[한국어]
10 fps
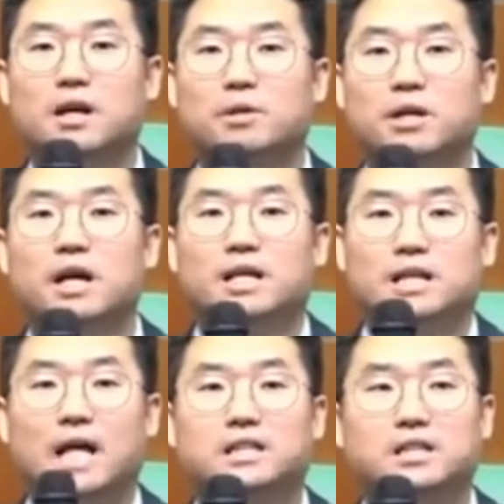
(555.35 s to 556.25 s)
사람이
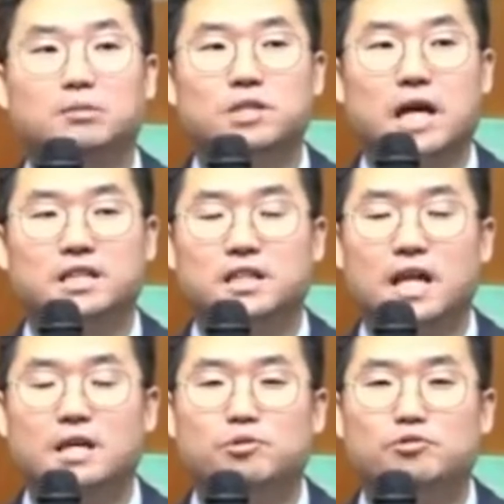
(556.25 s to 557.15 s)
다시금
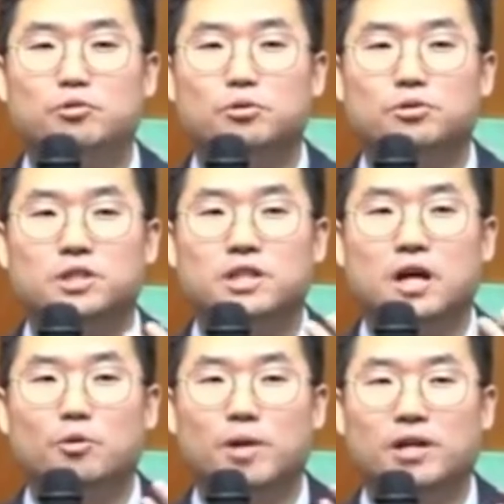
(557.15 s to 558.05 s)
자신의 입술로서
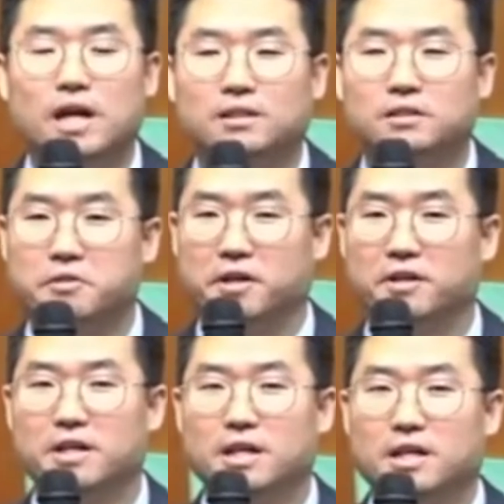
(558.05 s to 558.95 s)
신앙 고백을 하는 거예요.